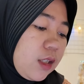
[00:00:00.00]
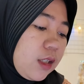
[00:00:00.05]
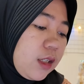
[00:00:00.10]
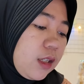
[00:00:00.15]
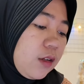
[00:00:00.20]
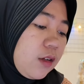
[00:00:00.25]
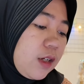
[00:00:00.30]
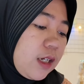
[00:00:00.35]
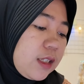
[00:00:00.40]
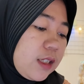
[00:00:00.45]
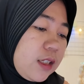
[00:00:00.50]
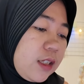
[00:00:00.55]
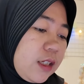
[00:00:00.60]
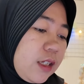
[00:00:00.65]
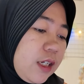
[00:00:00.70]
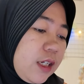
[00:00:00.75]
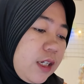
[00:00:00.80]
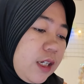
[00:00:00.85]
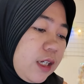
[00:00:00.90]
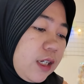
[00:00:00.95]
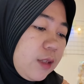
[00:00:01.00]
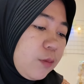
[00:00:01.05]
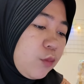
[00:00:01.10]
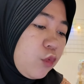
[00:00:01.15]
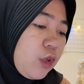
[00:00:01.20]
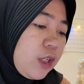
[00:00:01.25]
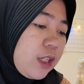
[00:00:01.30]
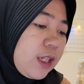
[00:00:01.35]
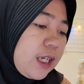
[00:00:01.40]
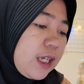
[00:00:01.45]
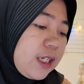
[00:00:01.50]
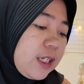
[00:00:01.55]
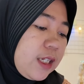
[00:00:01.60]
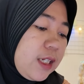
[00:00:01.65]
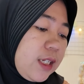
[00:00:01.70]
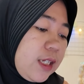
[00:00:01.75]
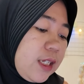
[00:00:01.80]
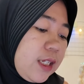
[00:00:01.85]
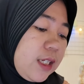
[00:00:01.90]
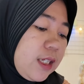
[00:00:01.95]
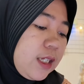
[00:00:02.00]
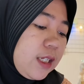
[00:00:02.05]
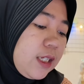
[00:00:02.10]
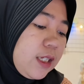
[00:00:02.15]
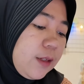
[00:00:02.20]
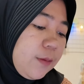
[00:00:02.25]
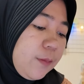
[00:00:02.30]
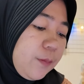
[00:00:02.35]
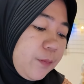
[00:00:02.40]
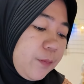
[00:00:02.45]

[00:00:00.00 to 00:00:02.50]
nah lokasinya yang buletan ini